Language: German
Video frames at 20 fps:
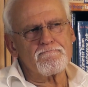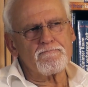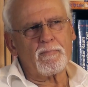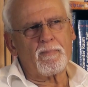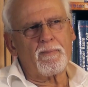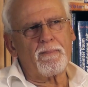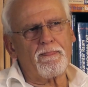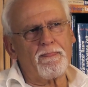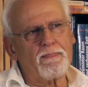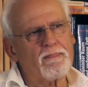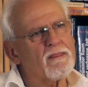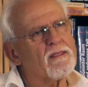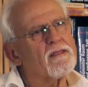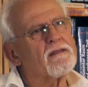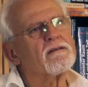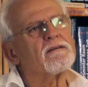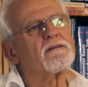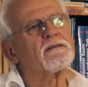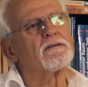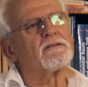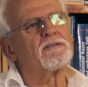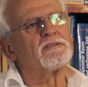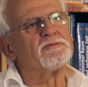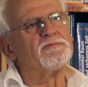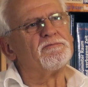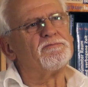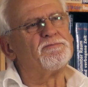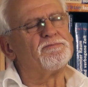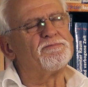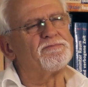Und, aber
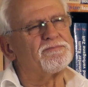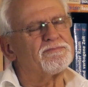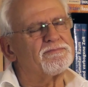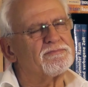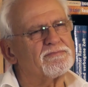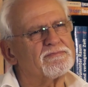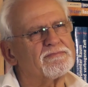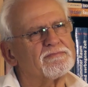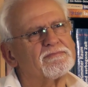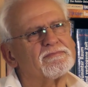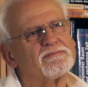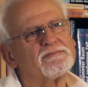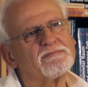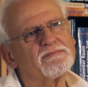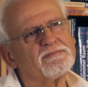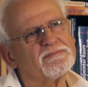du hast mir erzählt,